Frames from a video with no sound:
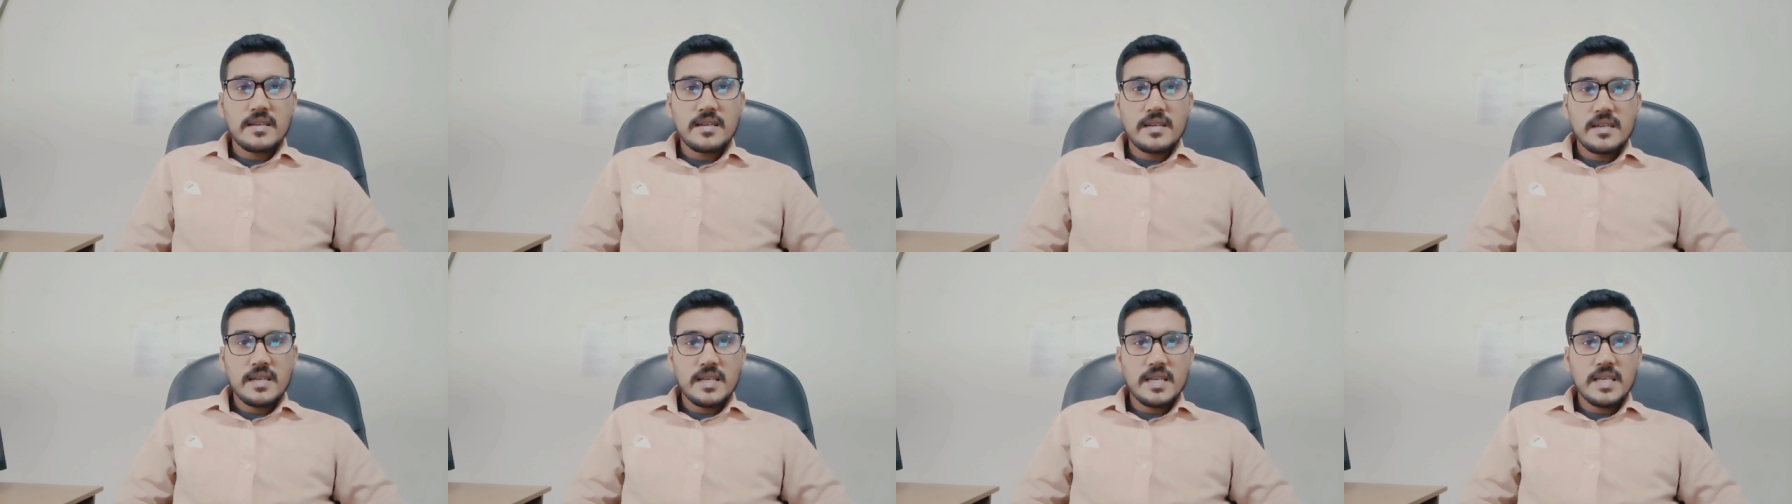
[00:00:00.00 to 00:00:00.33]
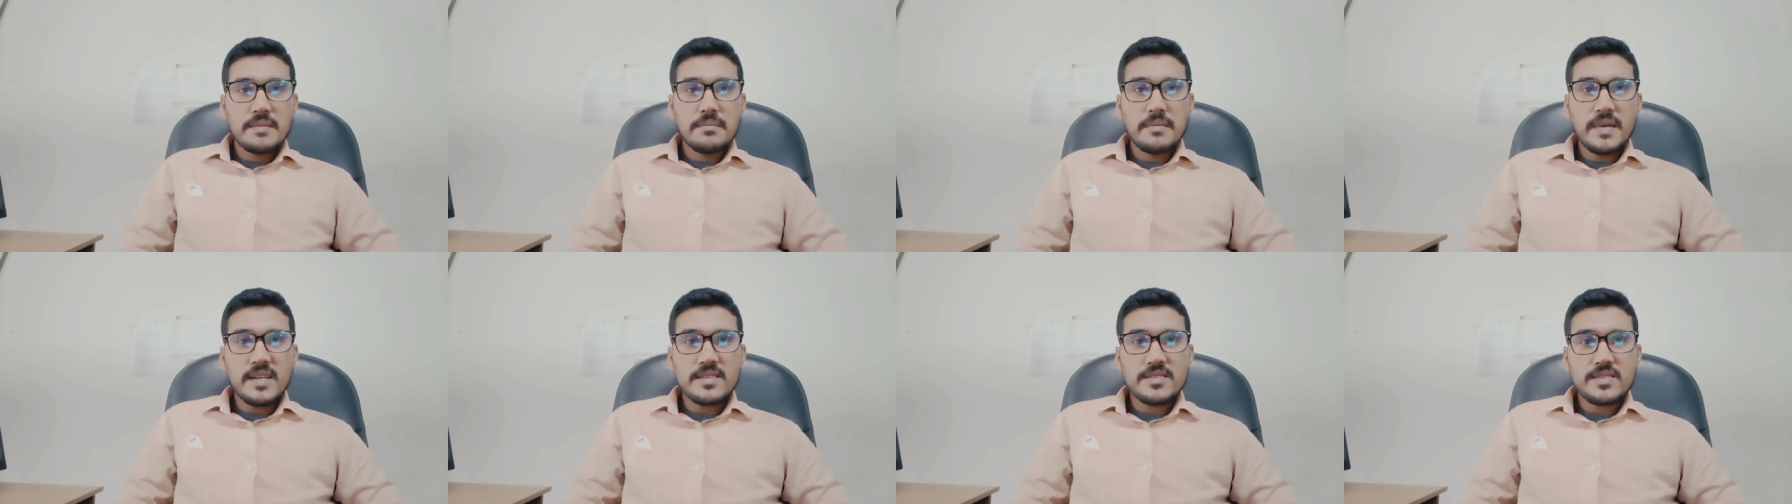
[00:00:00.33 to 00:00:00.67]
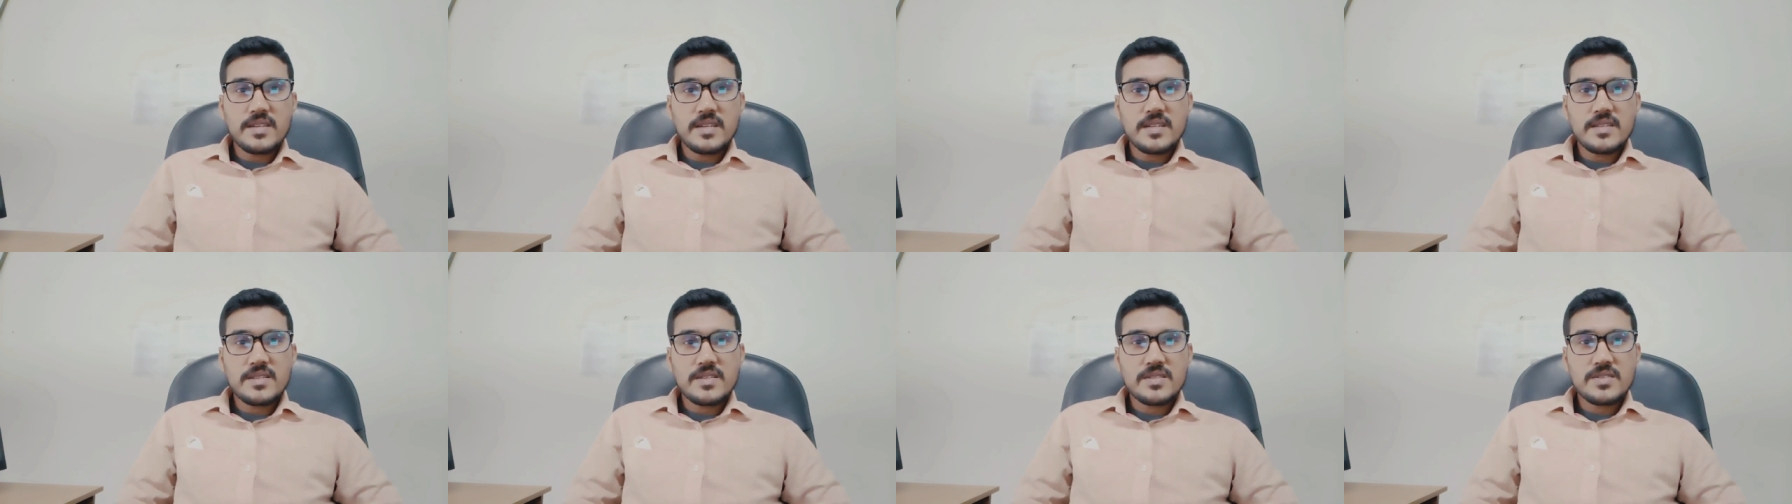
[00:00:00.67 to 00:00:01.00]
এই
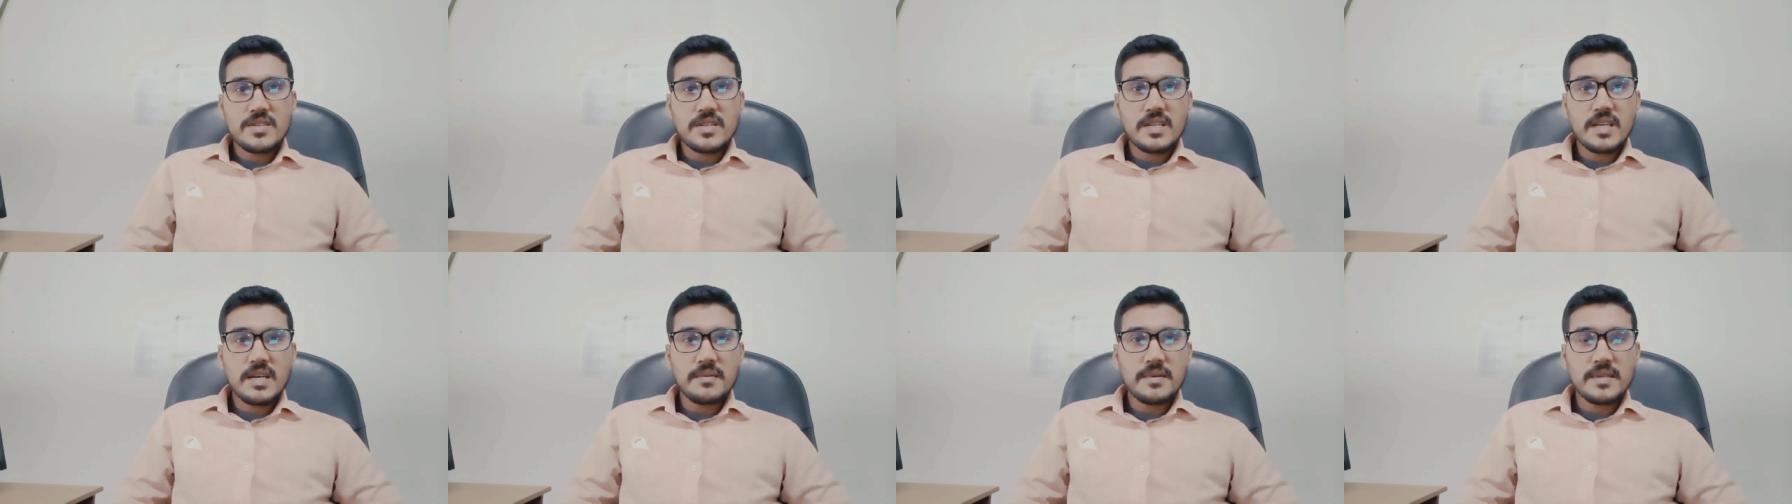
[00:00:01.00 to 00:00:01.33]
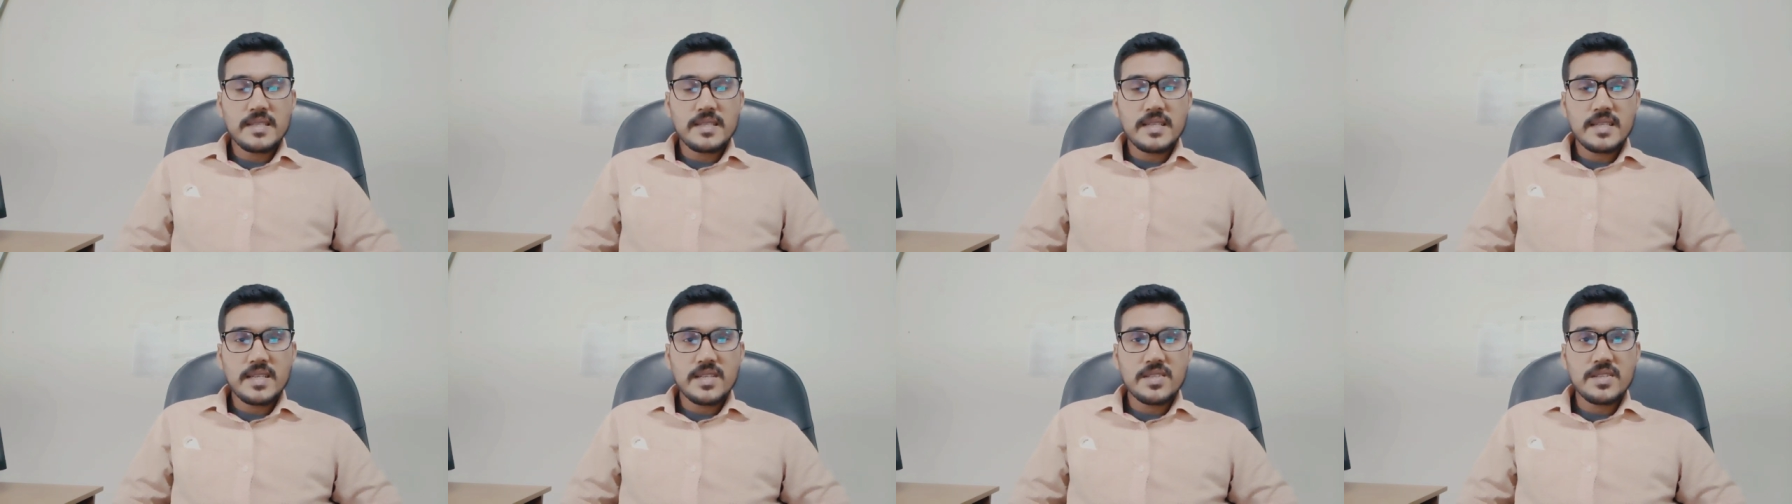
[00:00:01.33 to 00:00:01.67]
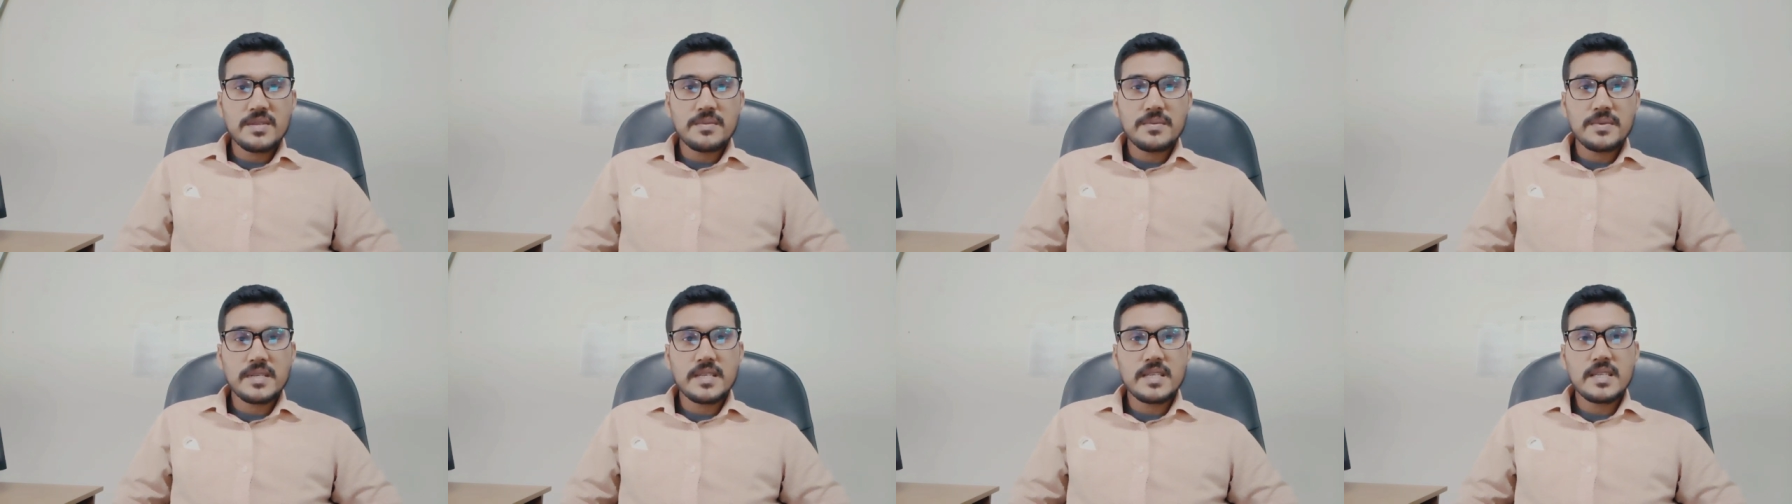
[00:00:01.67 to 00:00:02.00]
মার্সারাইজেশনে আমাদের
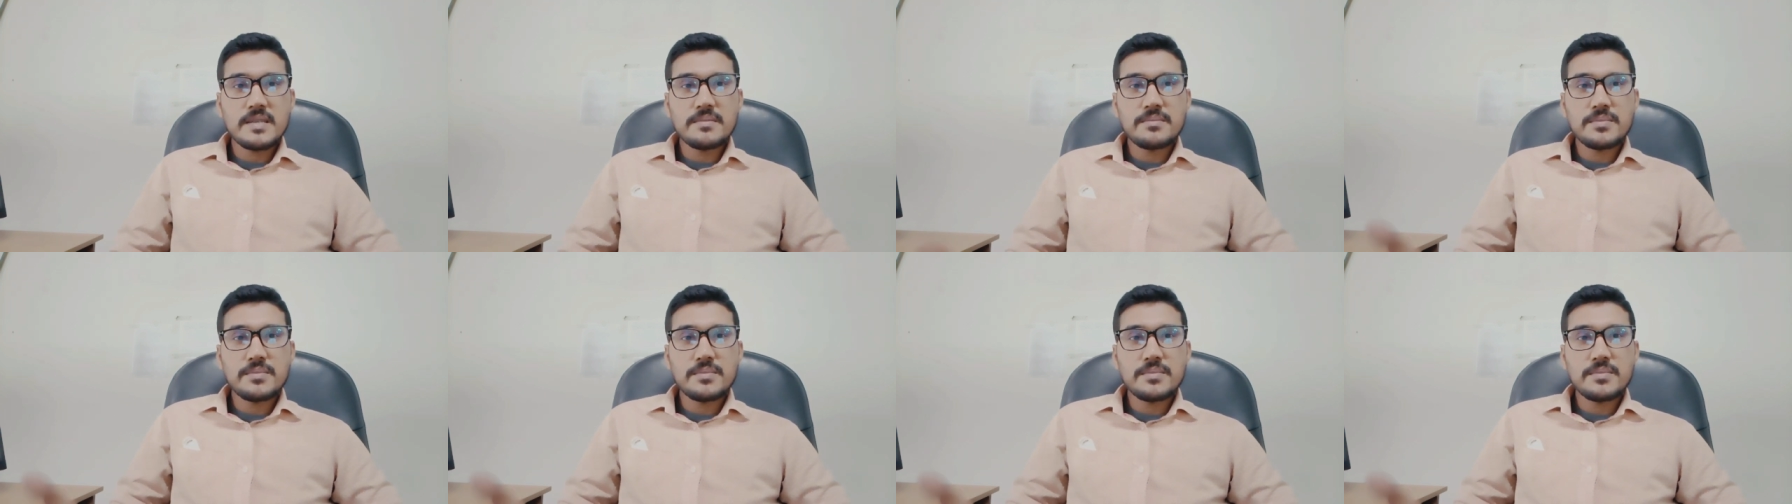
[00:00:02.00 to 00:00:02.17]
রেসিপি কি